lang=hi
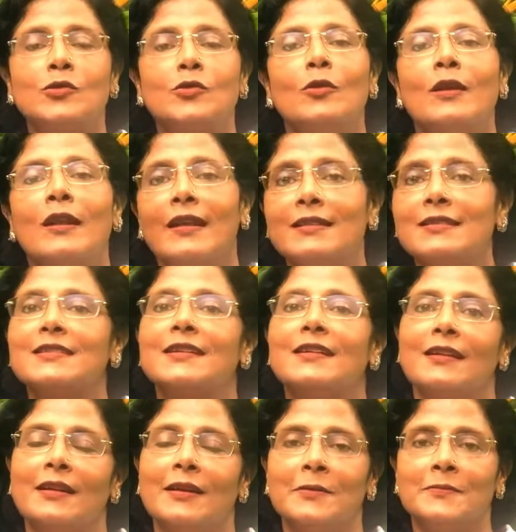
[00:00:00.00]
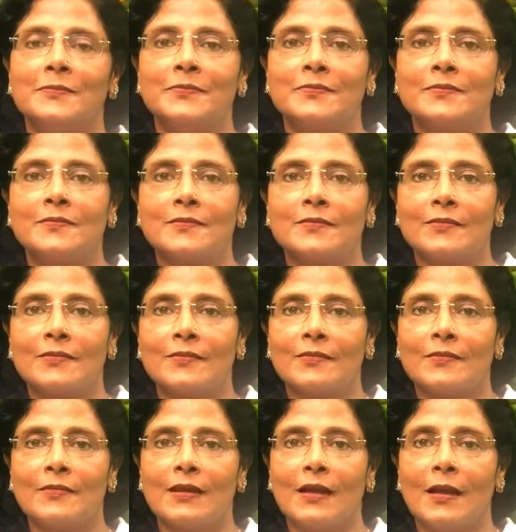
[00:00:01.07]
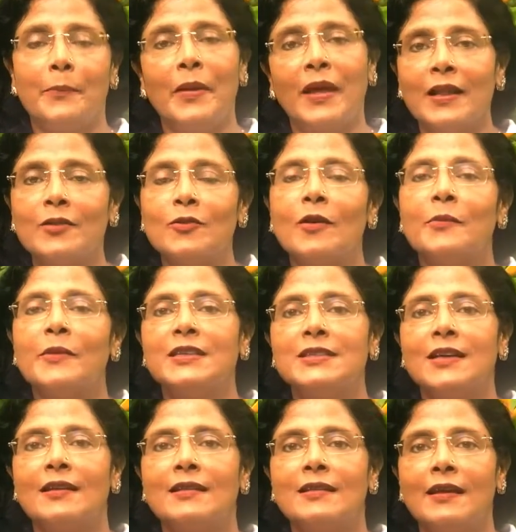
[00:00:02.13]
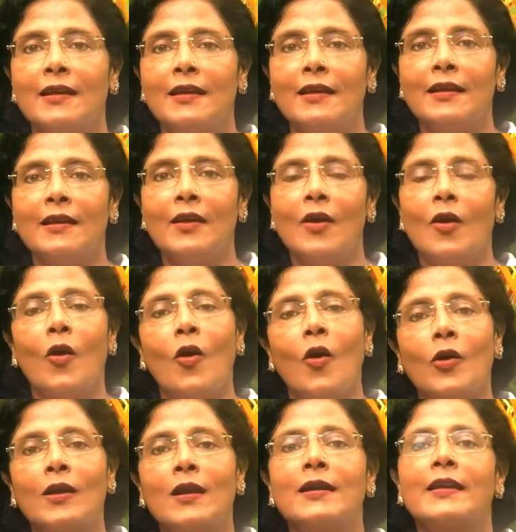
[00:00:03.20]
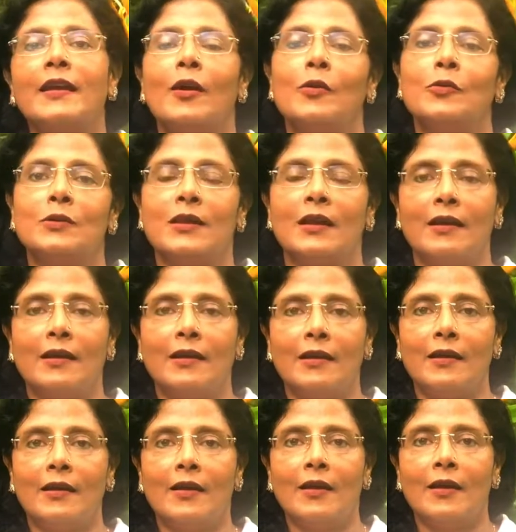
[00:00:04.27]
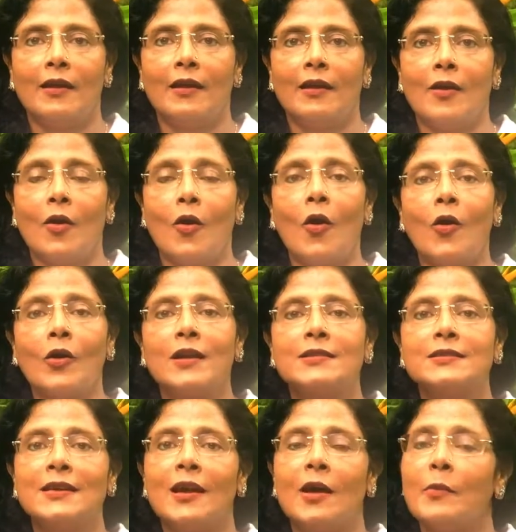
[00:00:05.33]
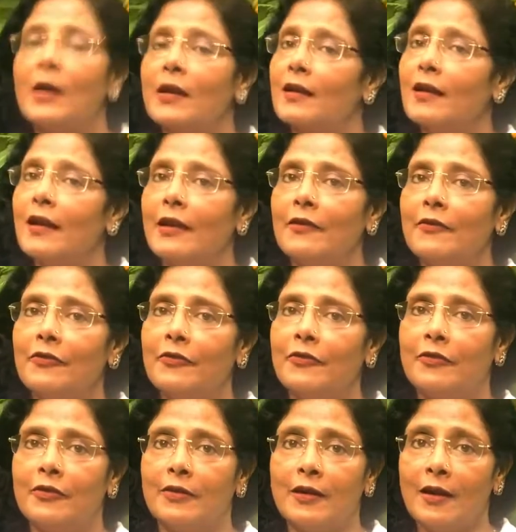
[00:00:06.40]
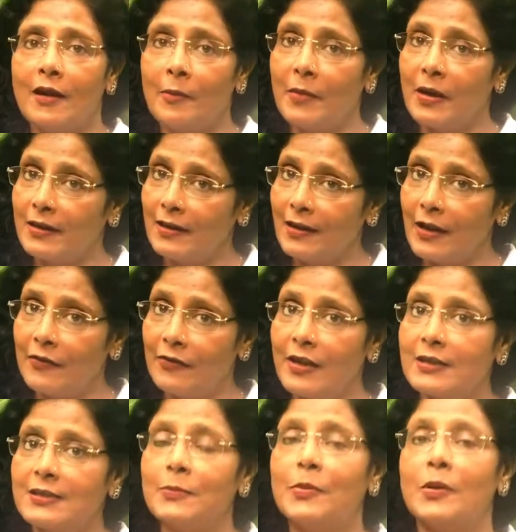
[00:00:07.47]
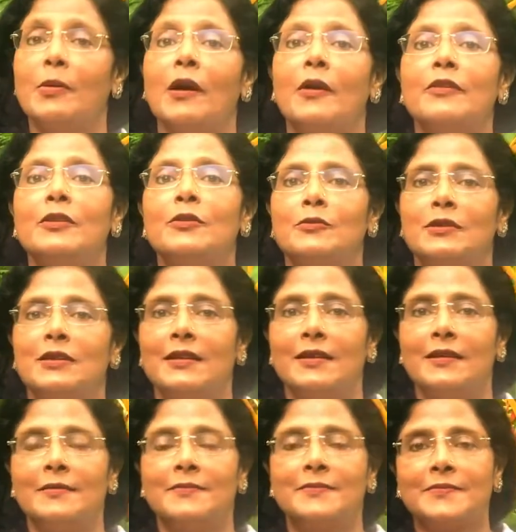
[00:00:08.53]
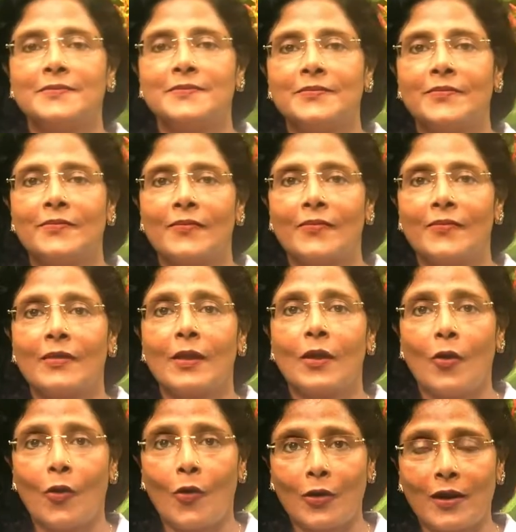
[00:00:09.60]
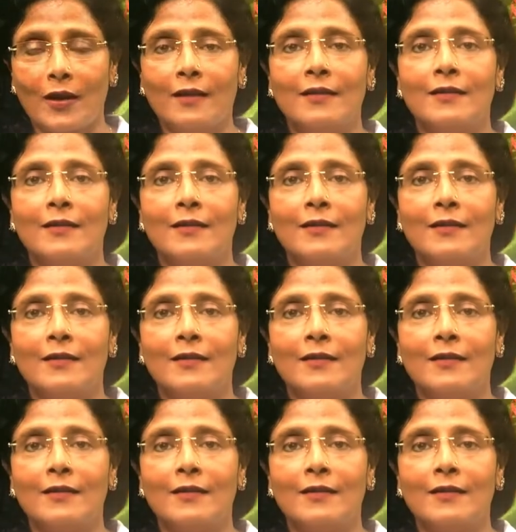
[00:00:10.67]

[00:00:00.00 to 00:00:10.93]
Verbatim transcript: उसको क्लेंस करें पहले तो हम ये जानते हैं और क्या होता है और से हमारा लाइफ हमारी लाइफ कैसे प्रभावित होती है और